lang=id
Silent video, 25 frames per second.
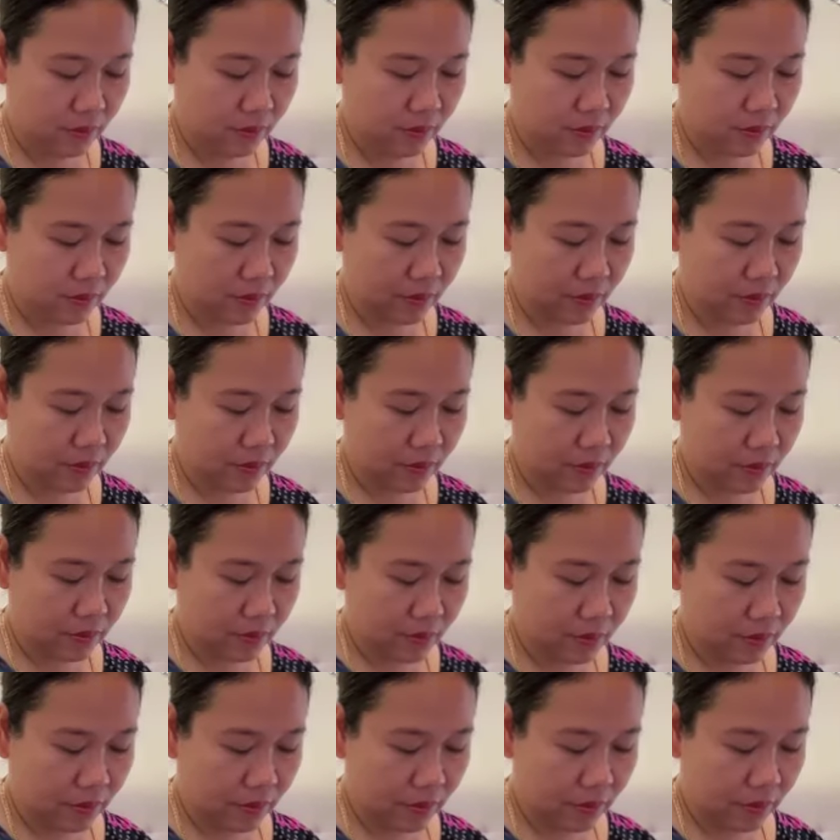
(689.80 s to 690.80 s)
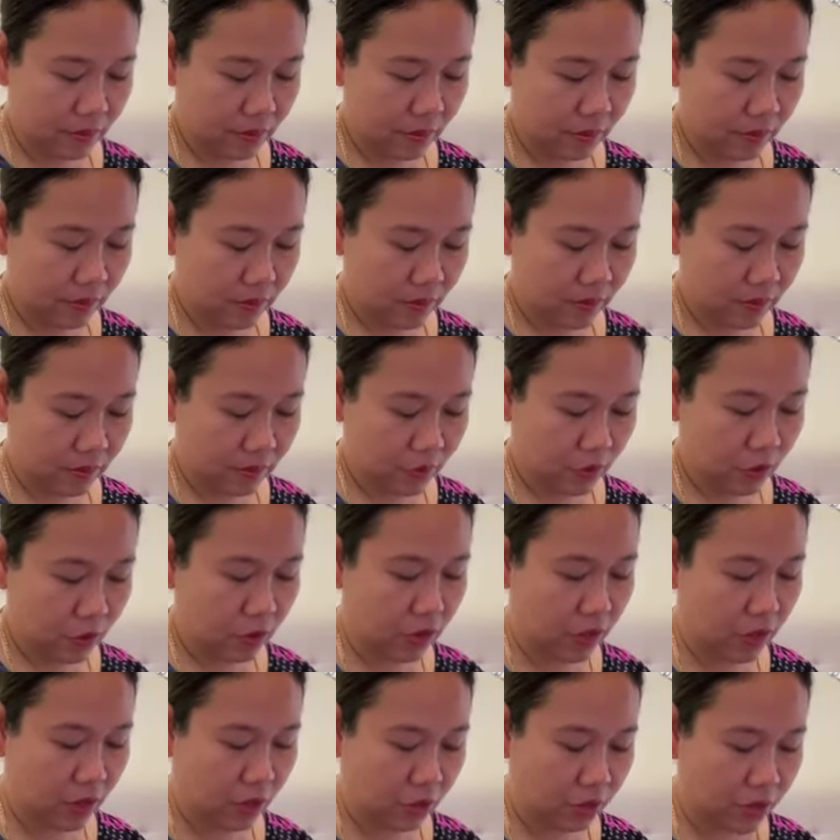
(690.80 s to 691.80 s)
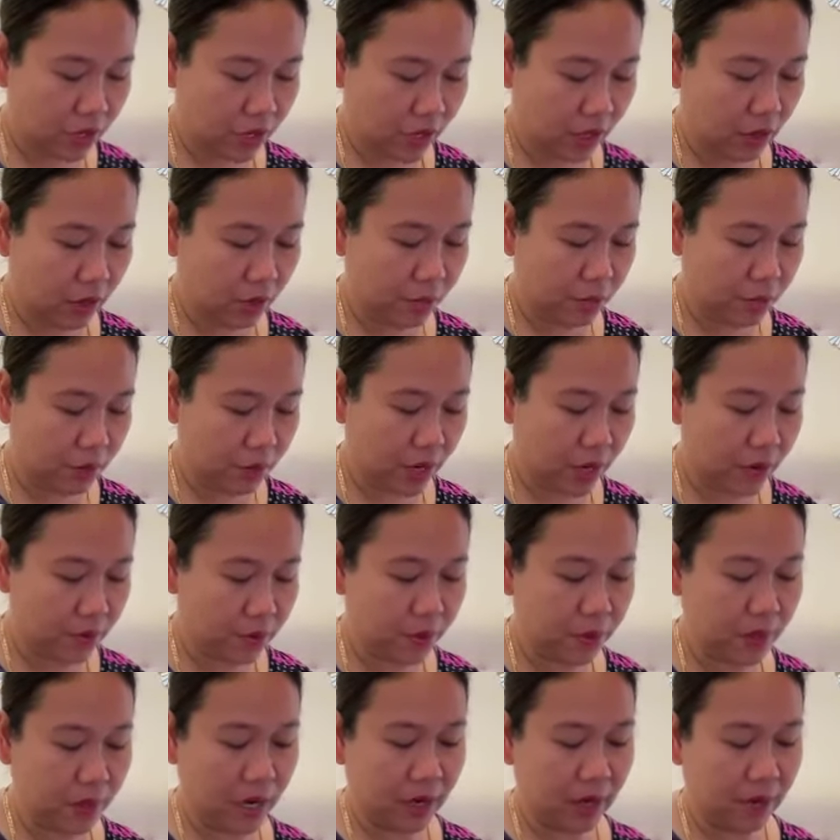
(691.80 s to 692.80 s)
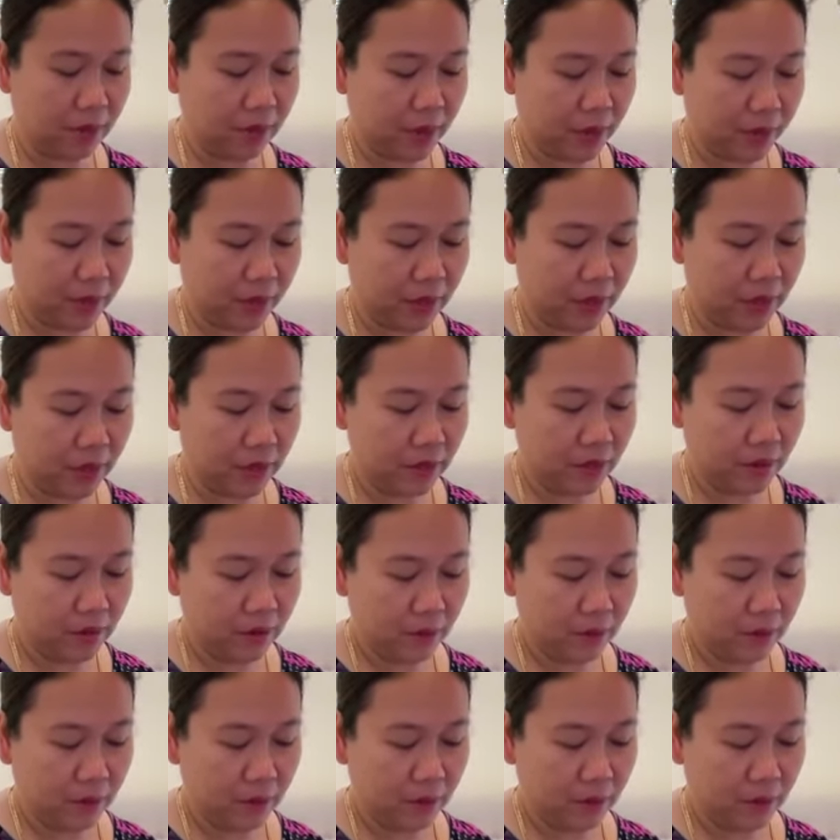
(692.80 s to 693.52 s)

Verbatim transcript: buka Mbak kayak gitu oh ya udah kalau buka ya buka nggak apa-apa loh